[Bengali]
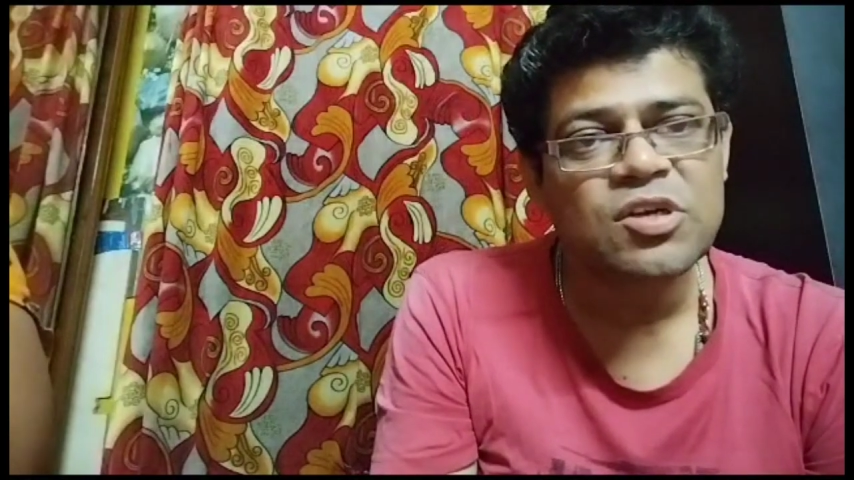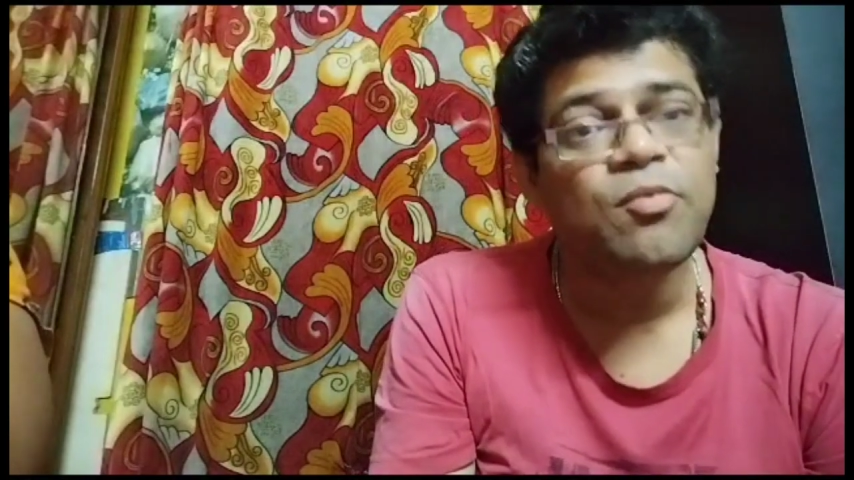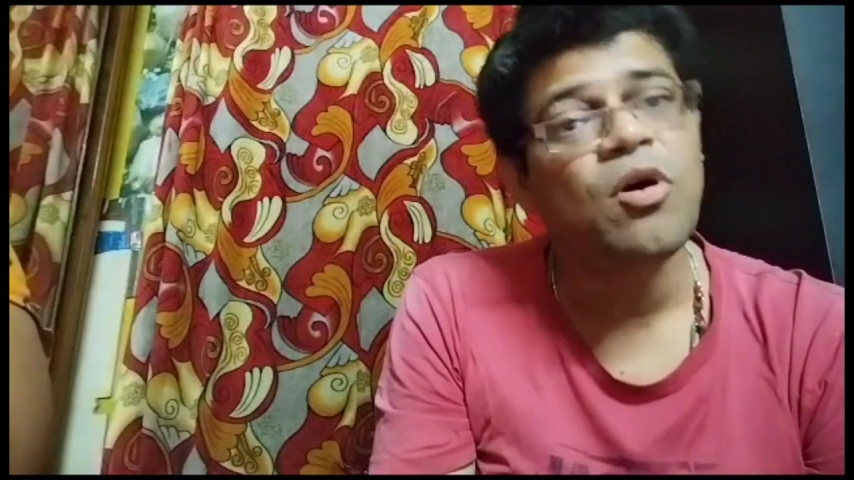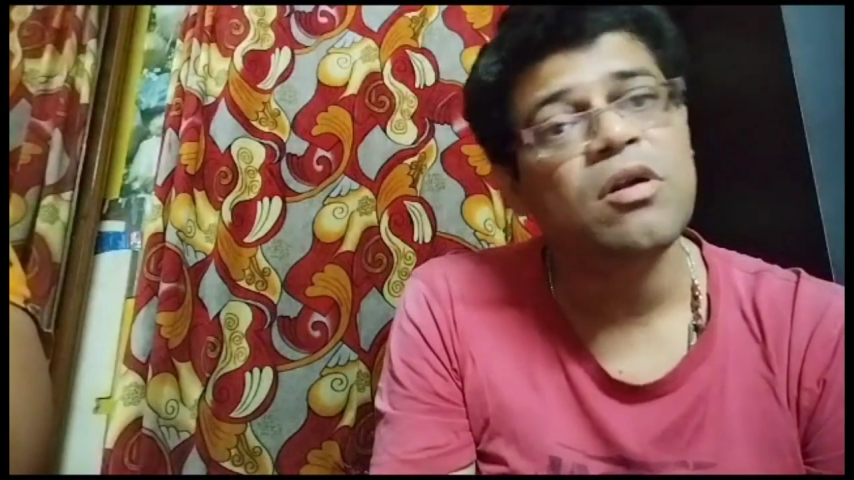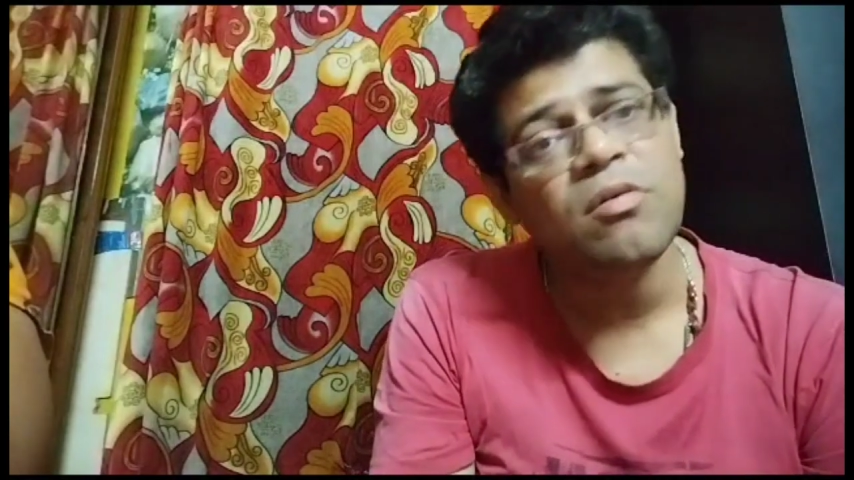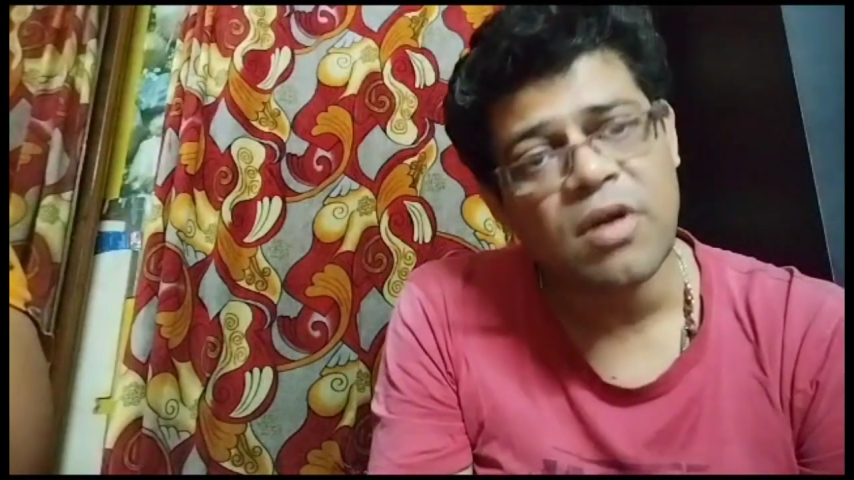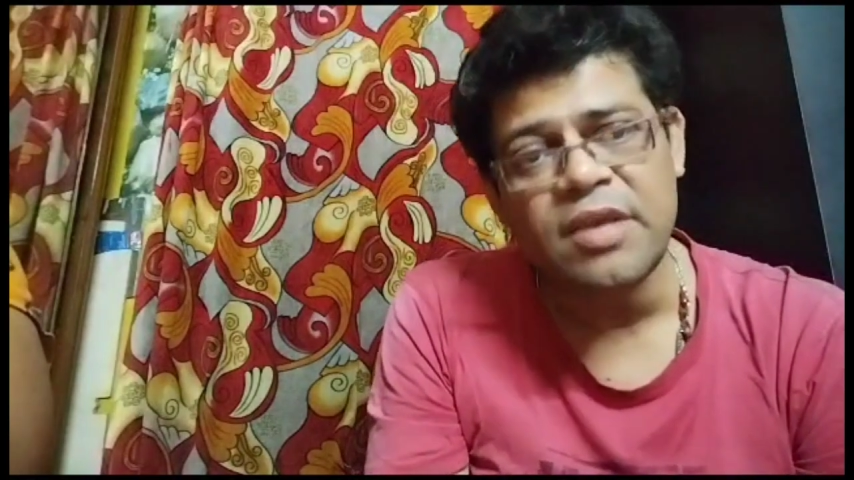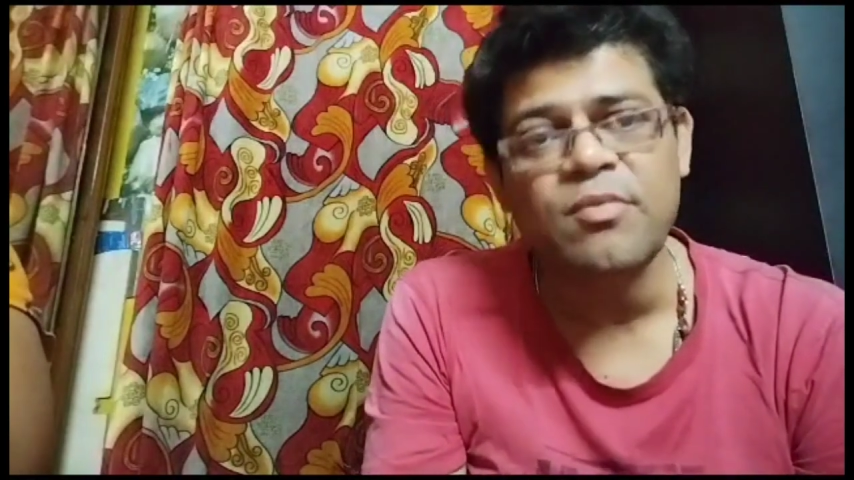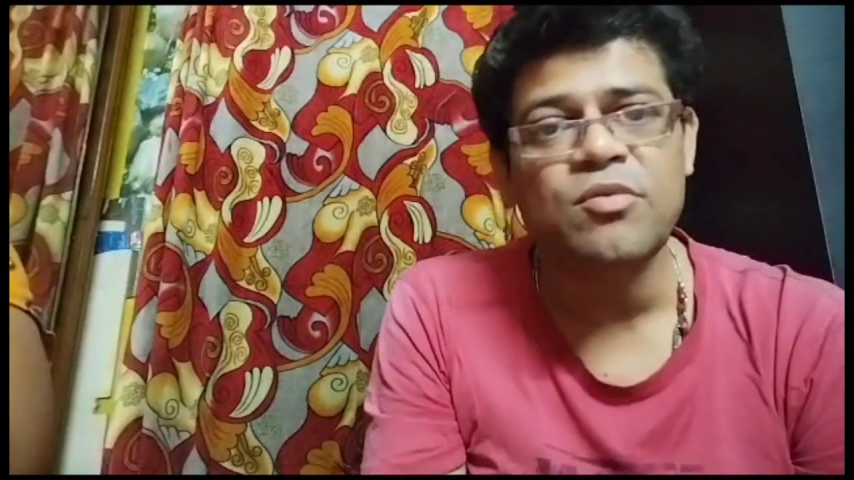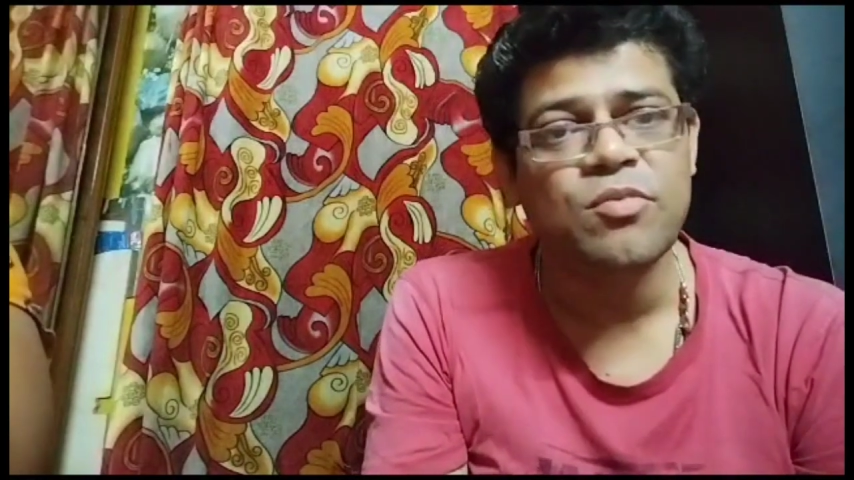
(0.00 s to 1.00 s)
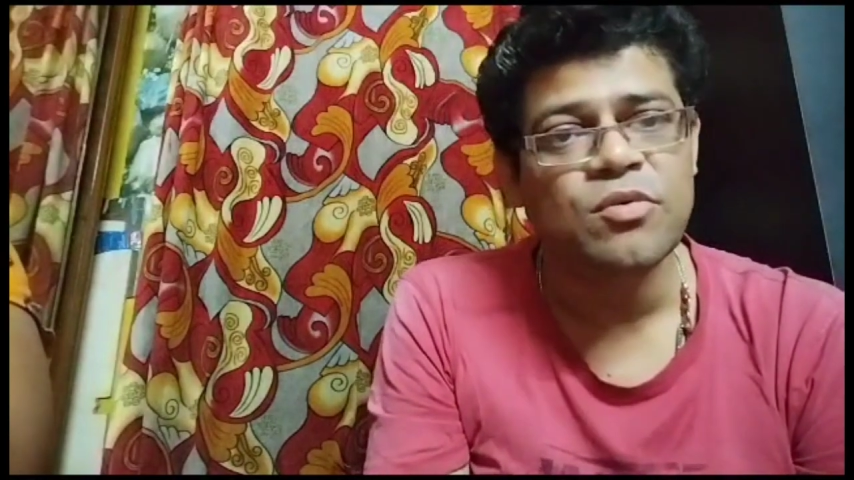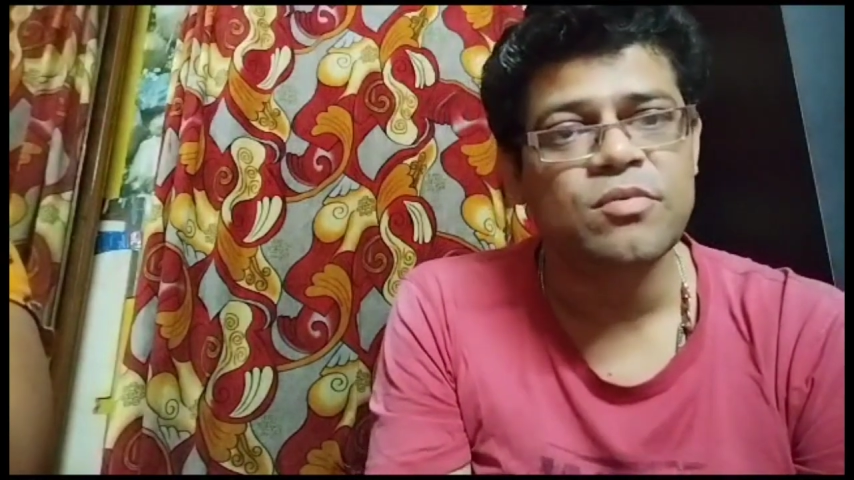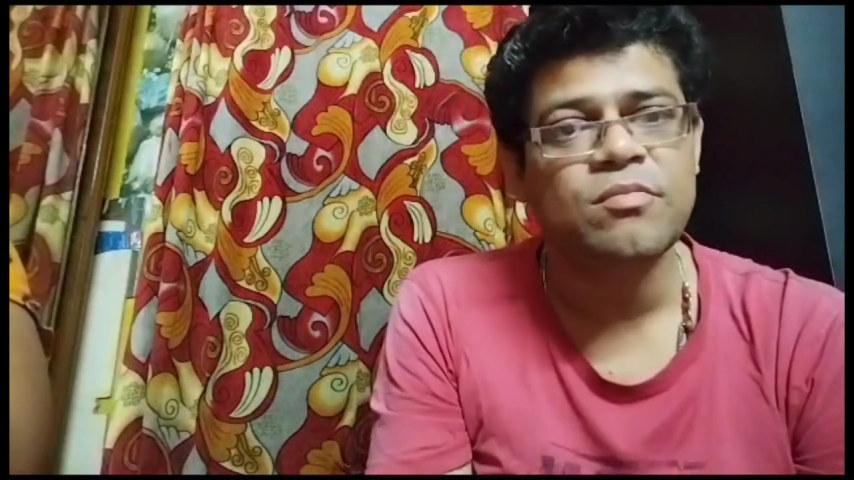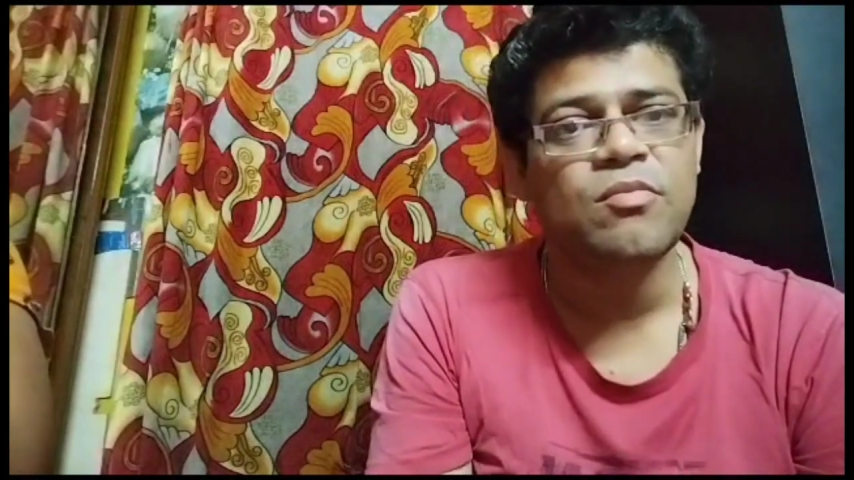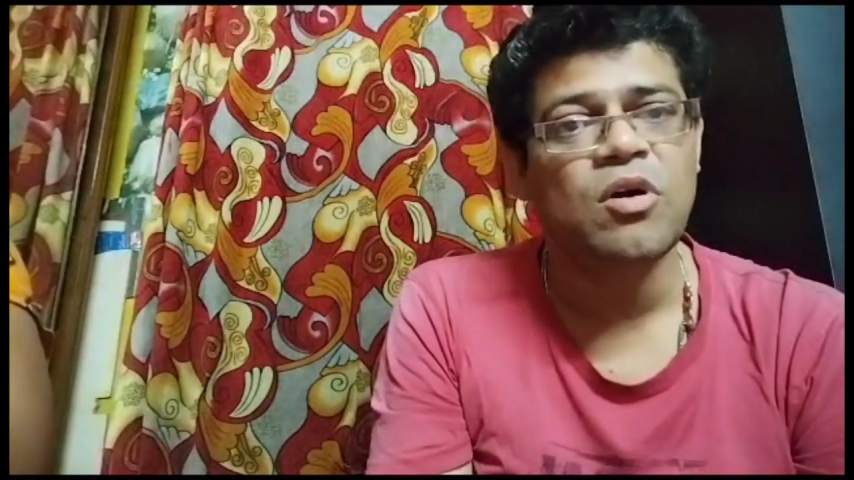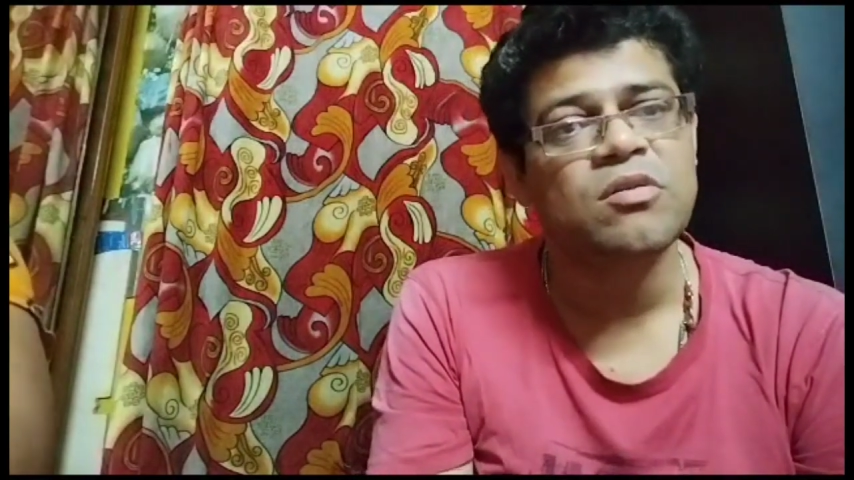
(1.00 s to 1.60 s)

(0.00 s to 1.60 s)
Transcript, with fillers: ভর করাই বলবো ভর